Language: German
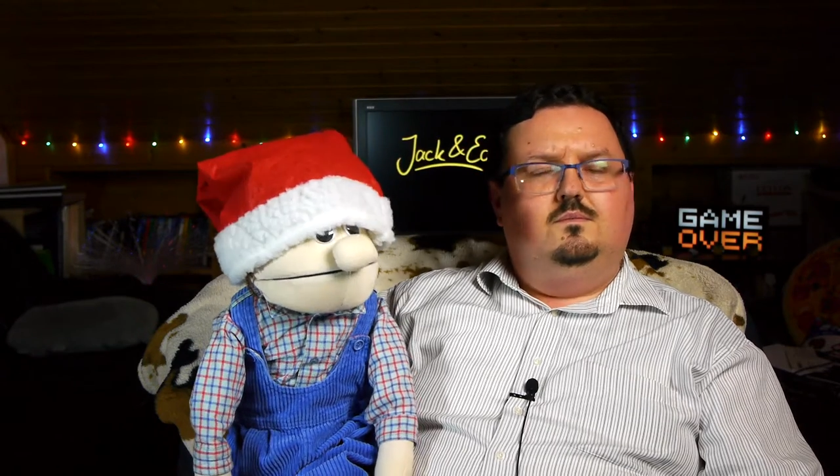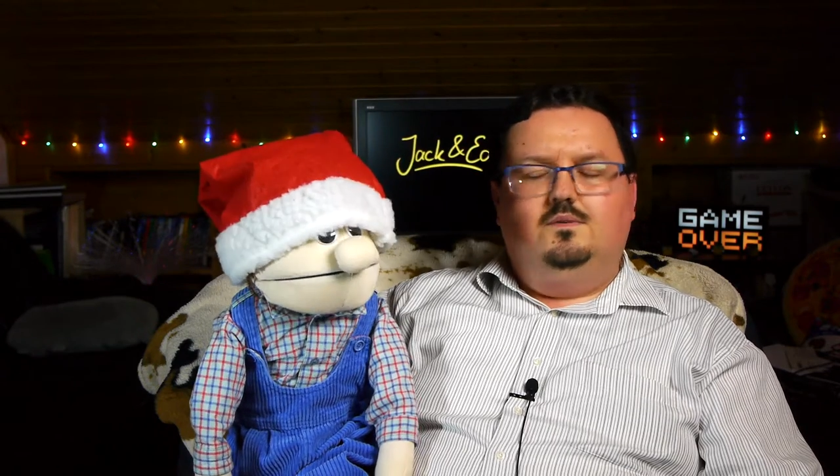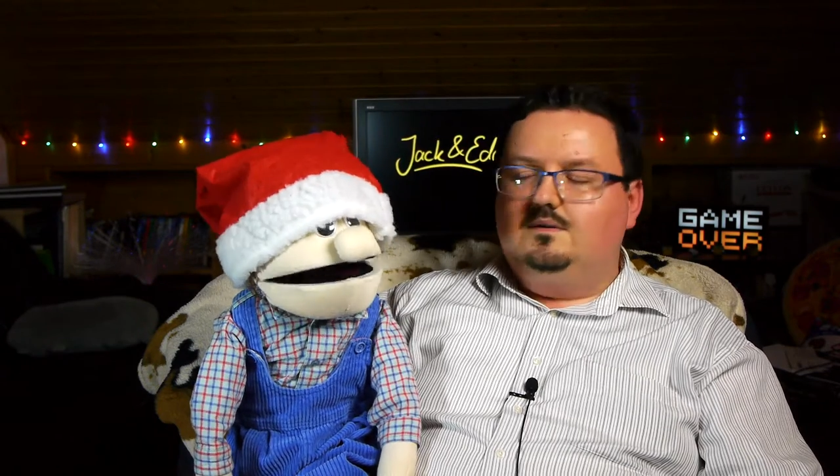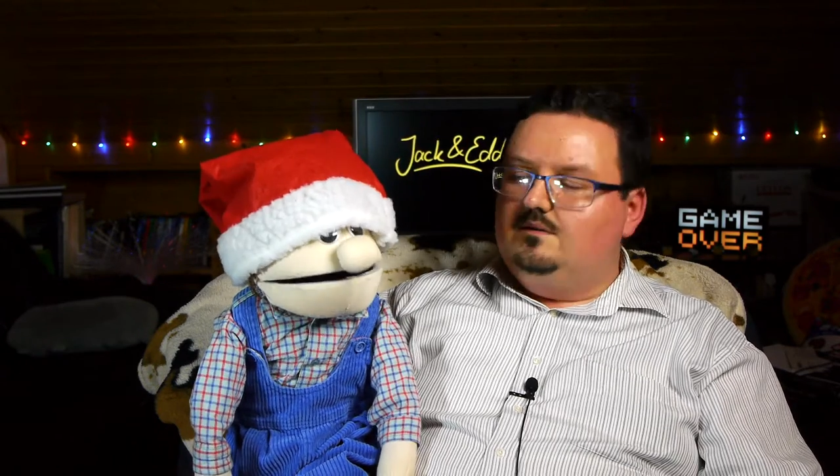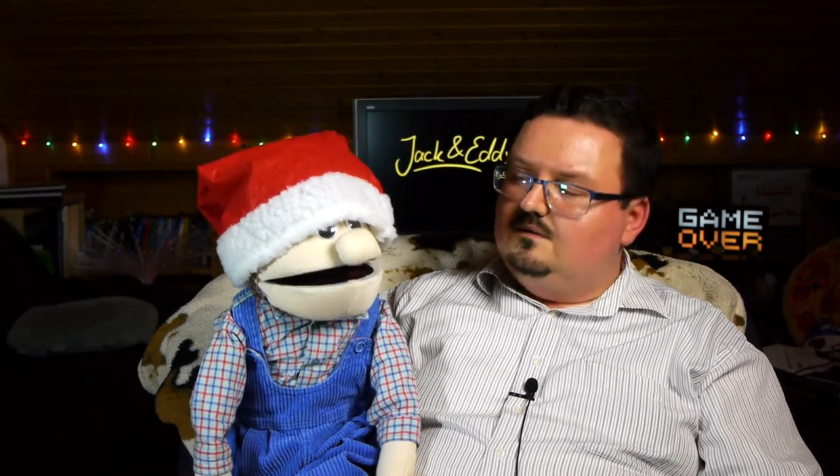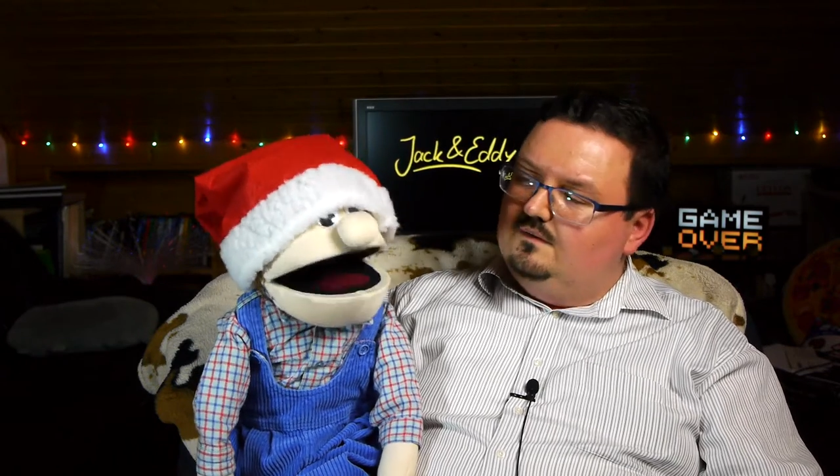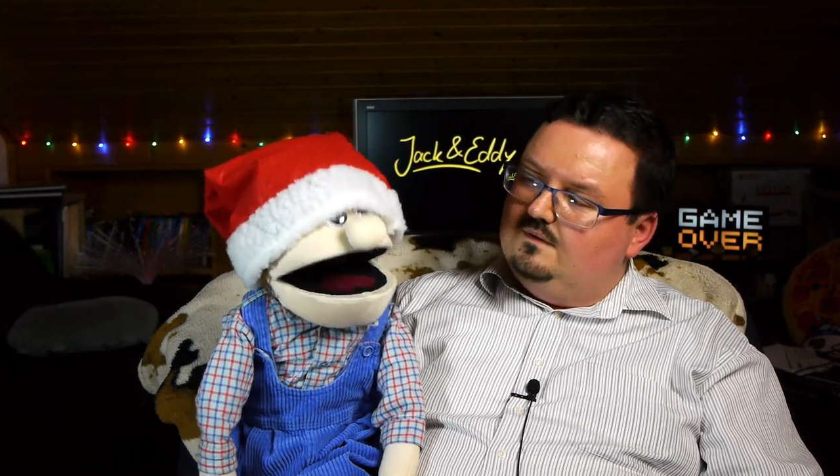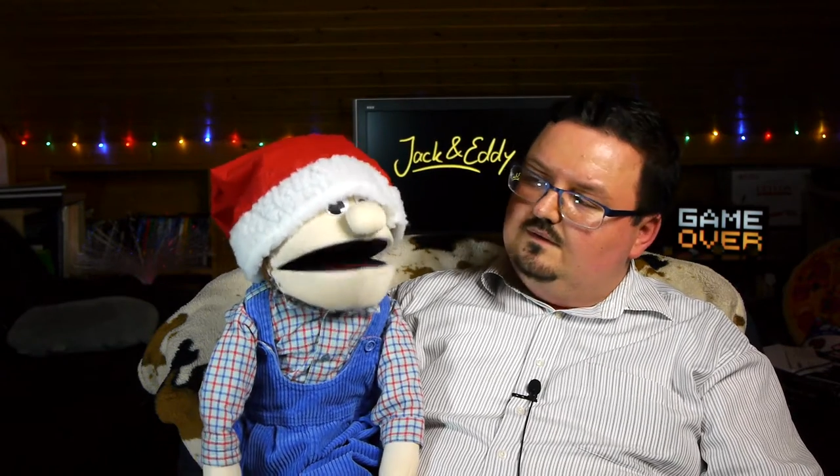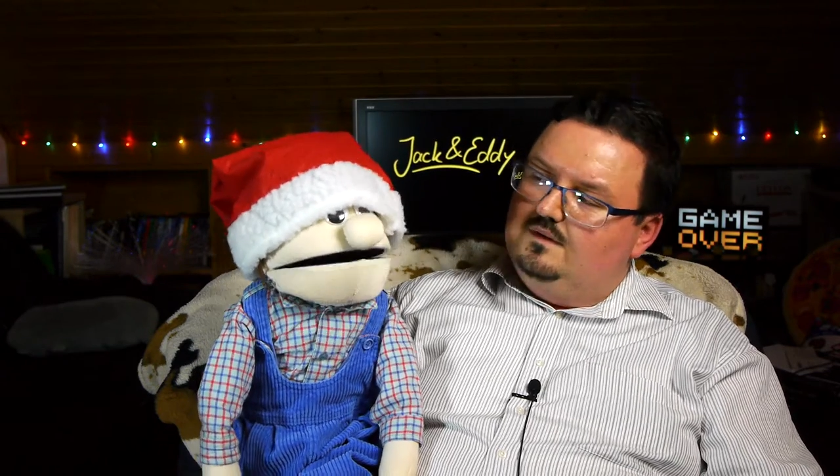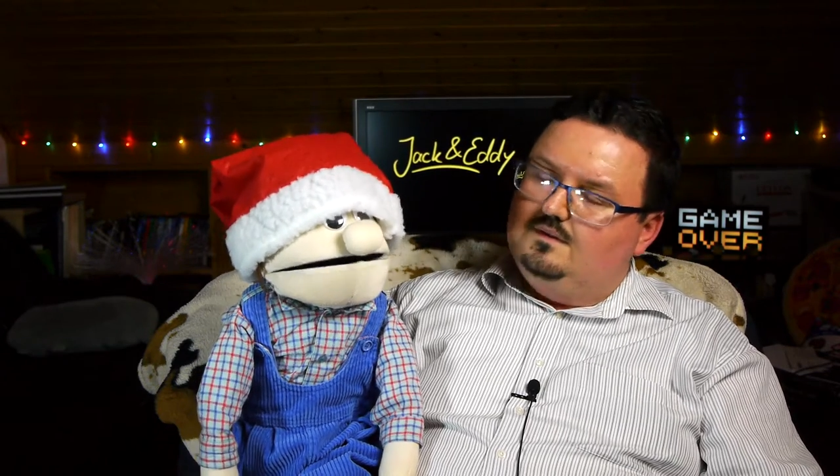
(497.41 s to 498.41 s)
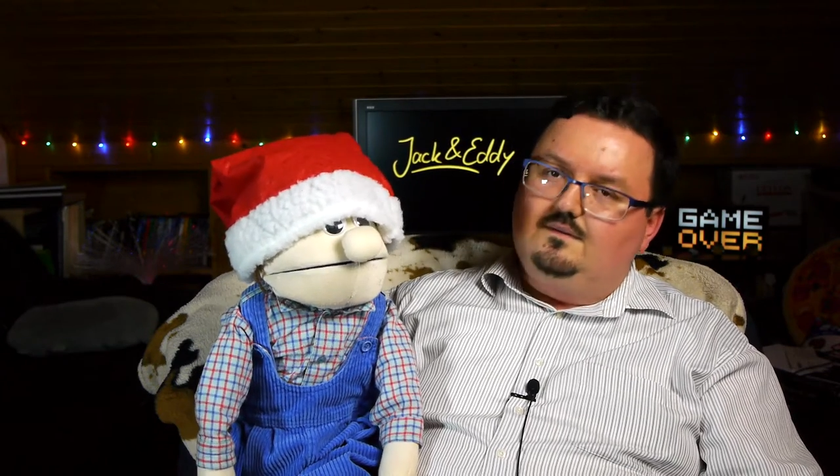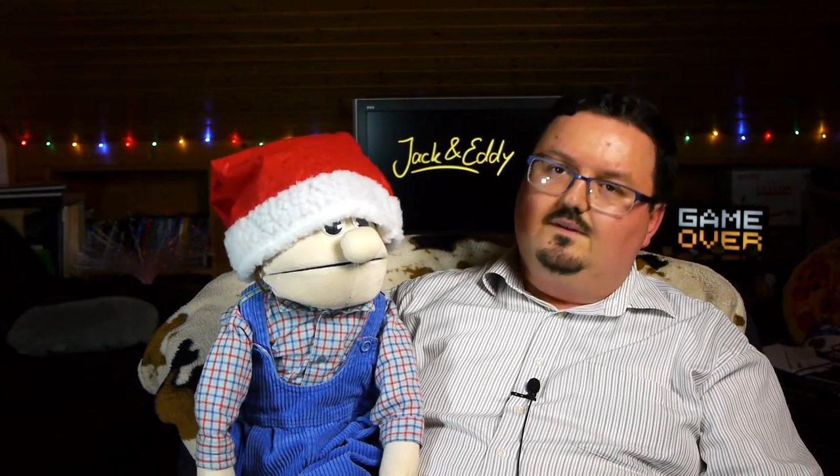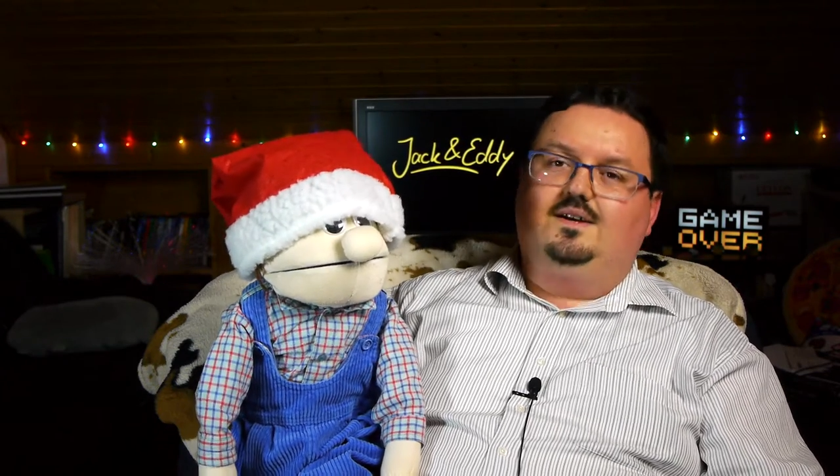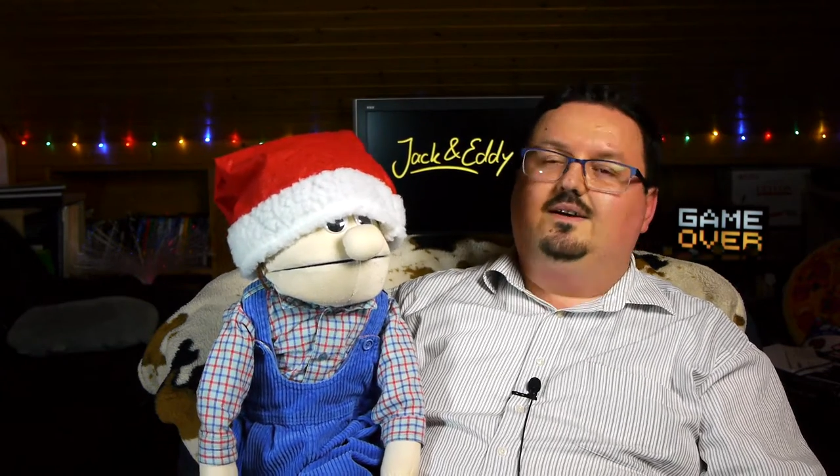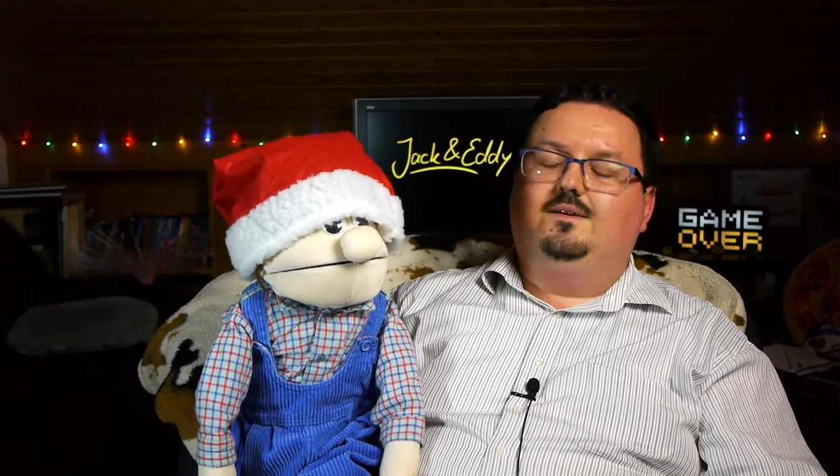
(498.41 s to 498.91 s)
Hast du es schon wieder vergessen?
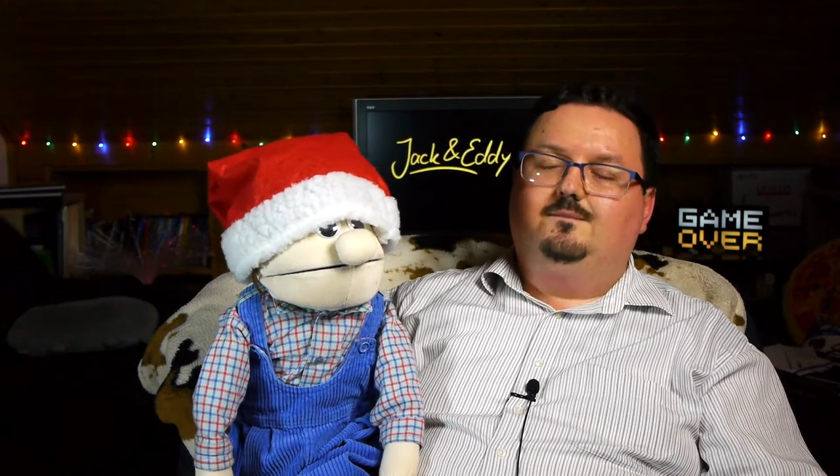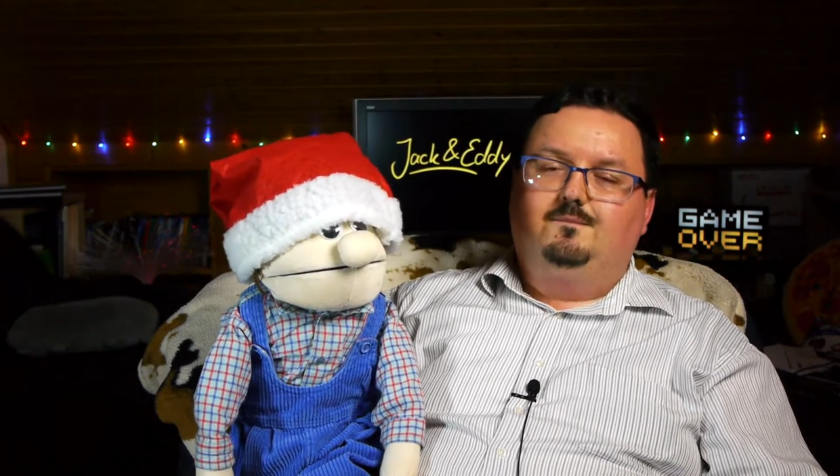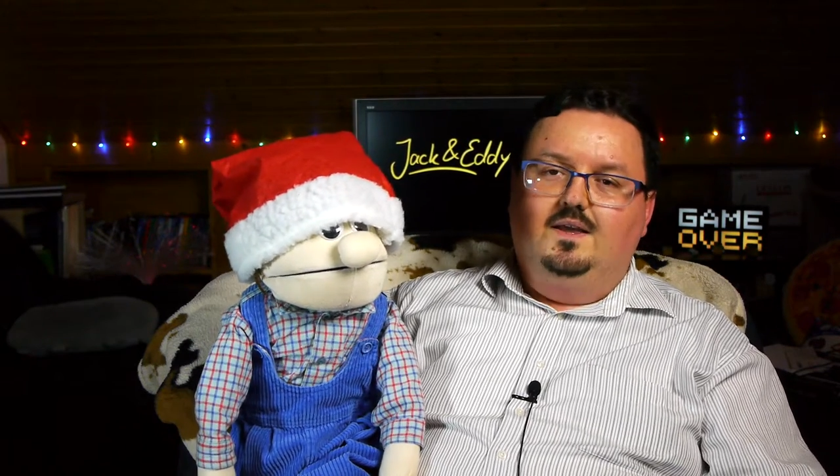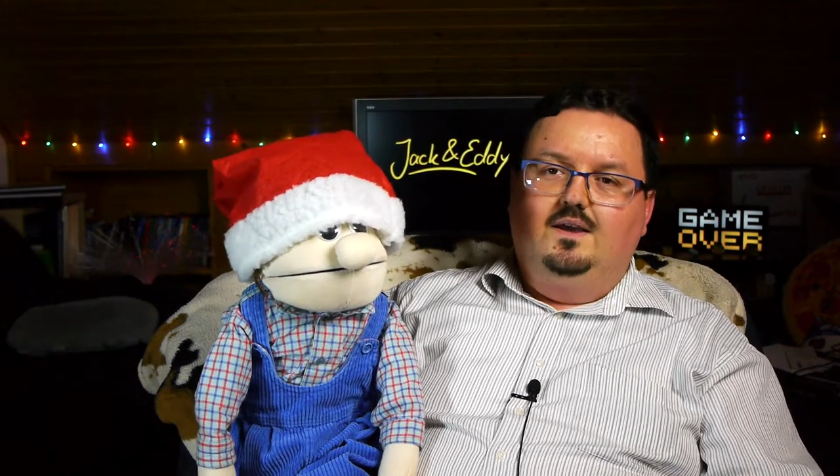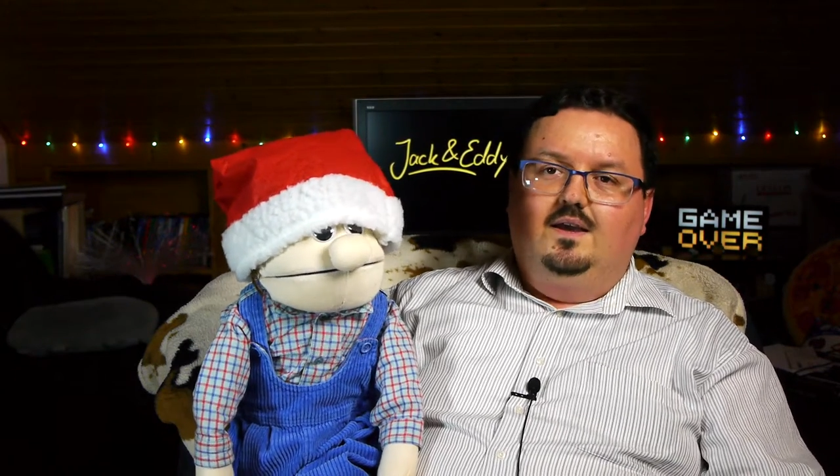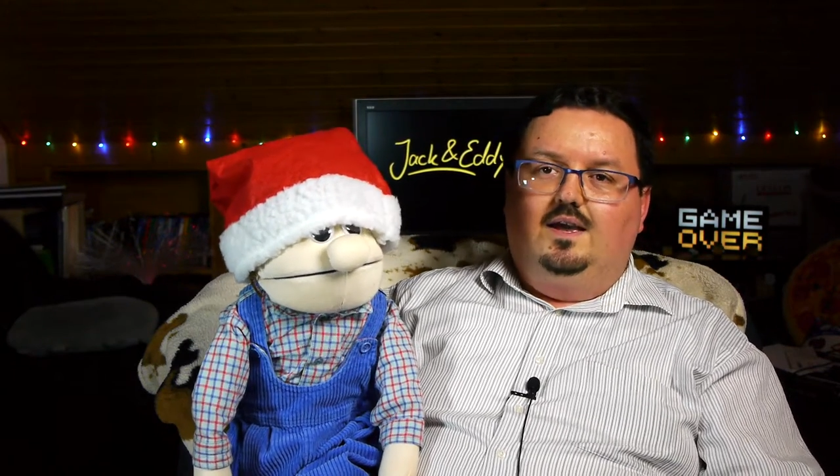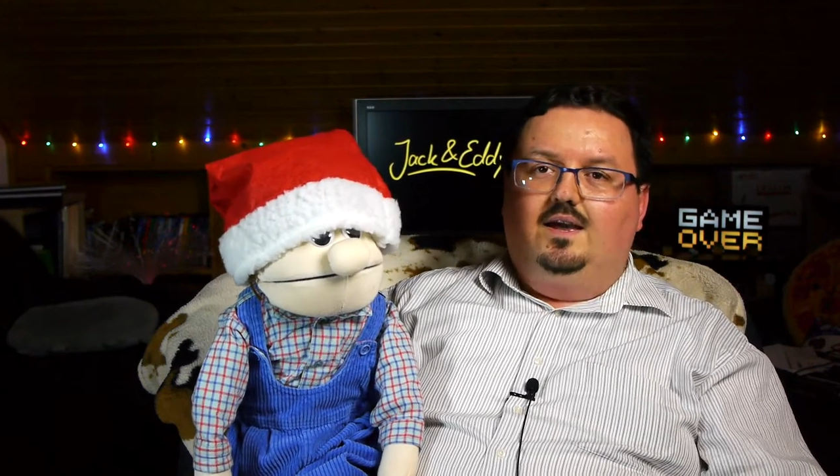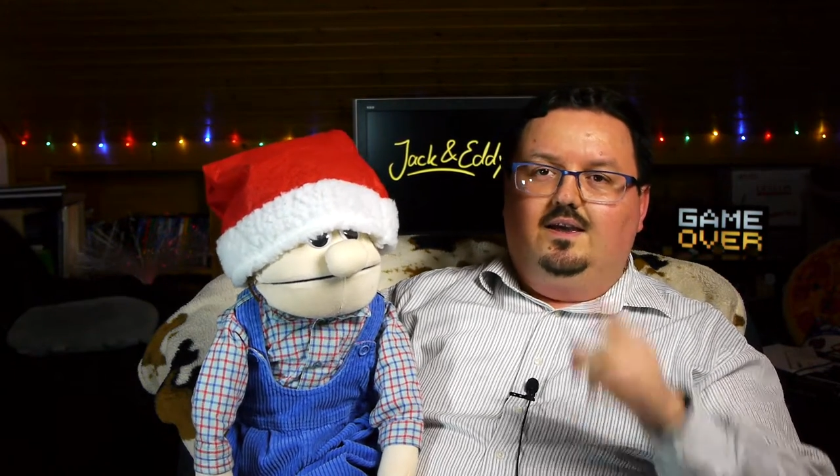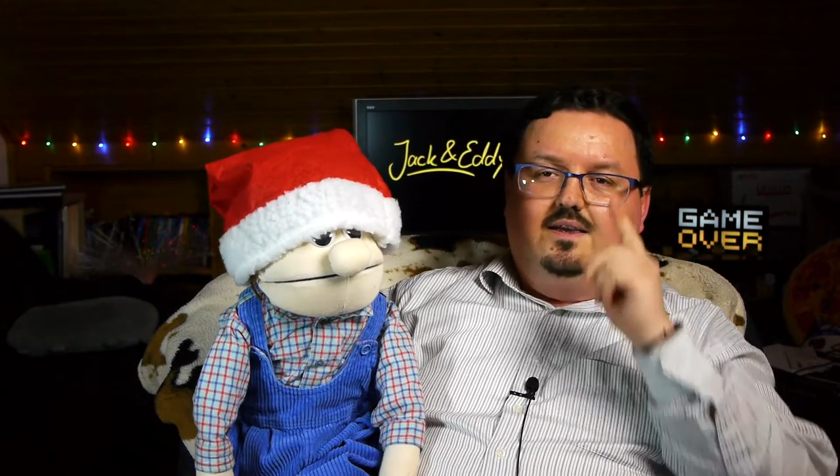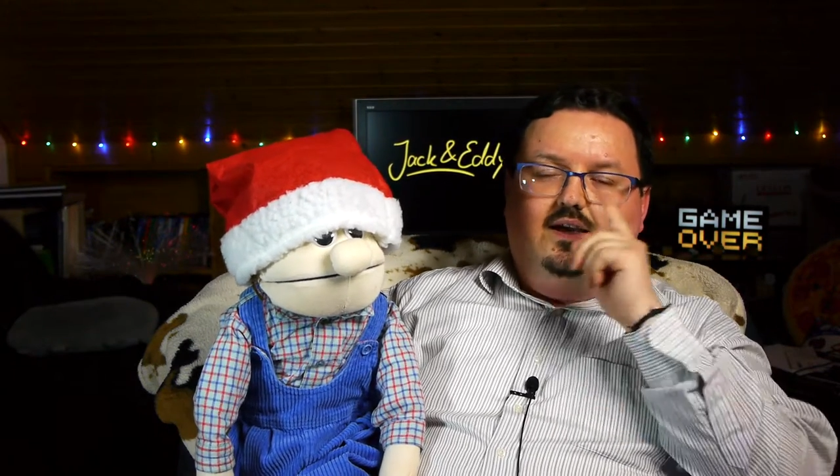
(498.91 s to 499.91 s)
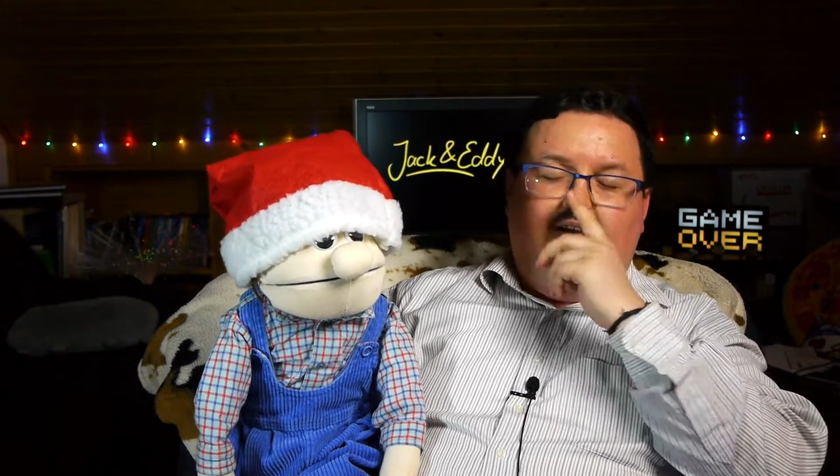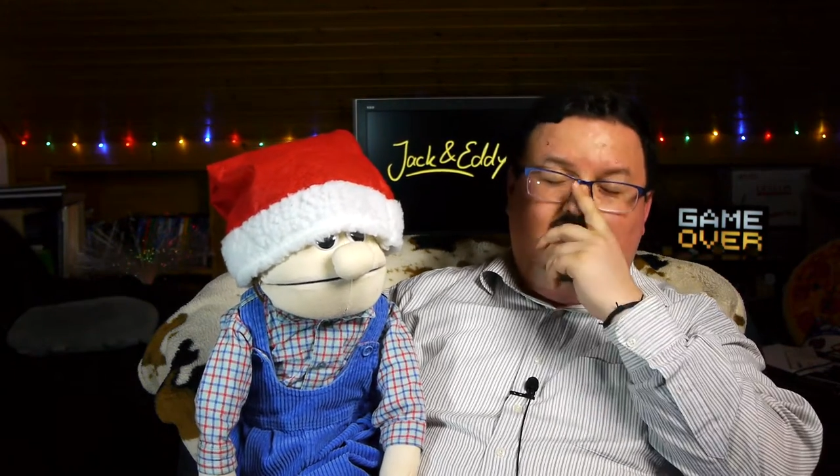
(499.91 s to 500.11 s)
Ja, ja, ja.